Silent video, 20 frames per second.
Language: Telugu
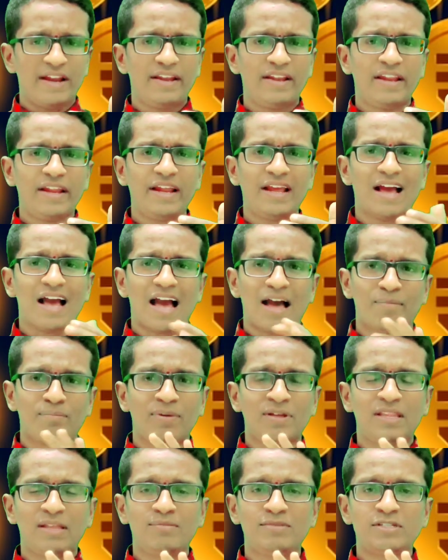అంటే
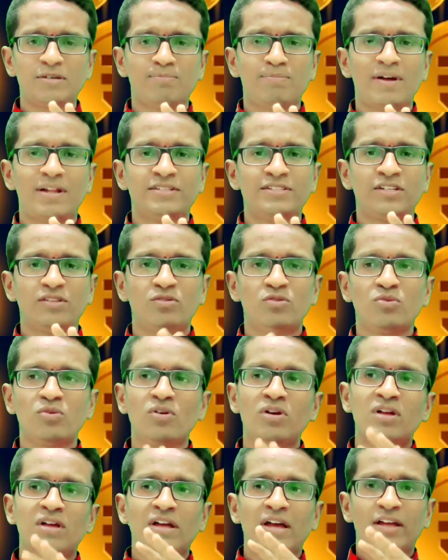అబద్ధం చెప్పాల్సి
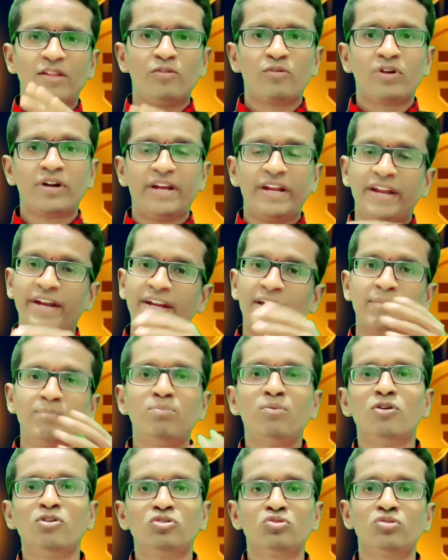ఎందుకు ఎందుకంటే ఈ
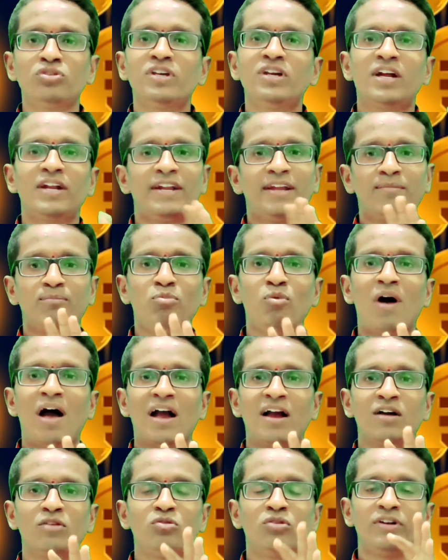డబ్బు వచ్చుద్ది కానీ డబ్బు
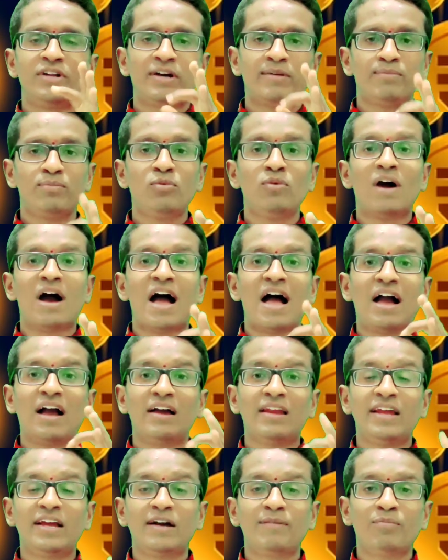ఆగదు డబ్బు
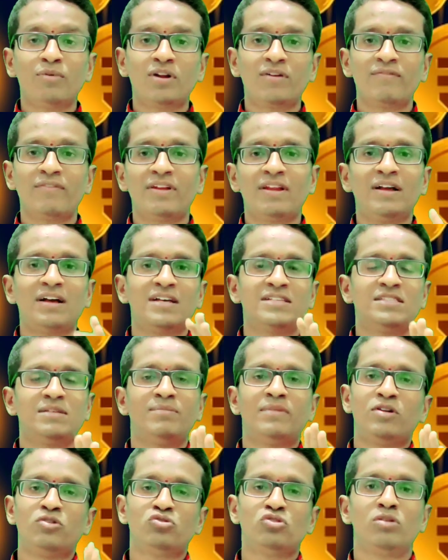ఆగలేకపోవడం వల్ల
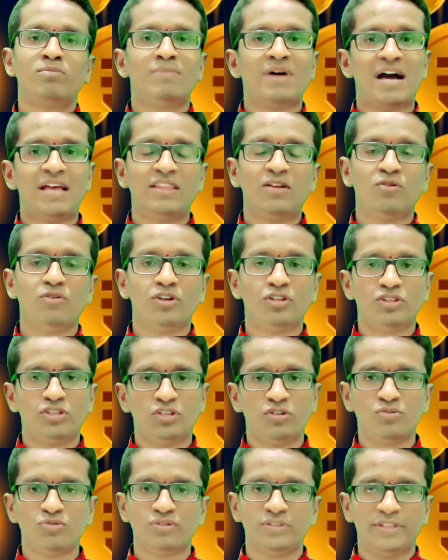కాస్త మనసులో బాధ ఉండి
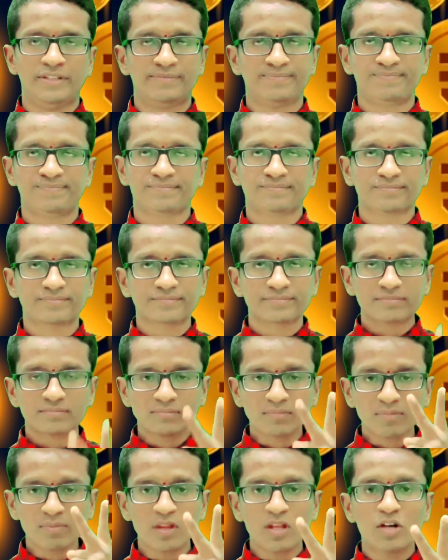తీరుద్ది
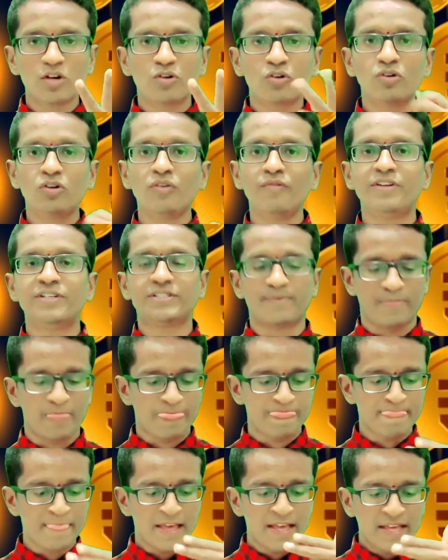రెండో విషయం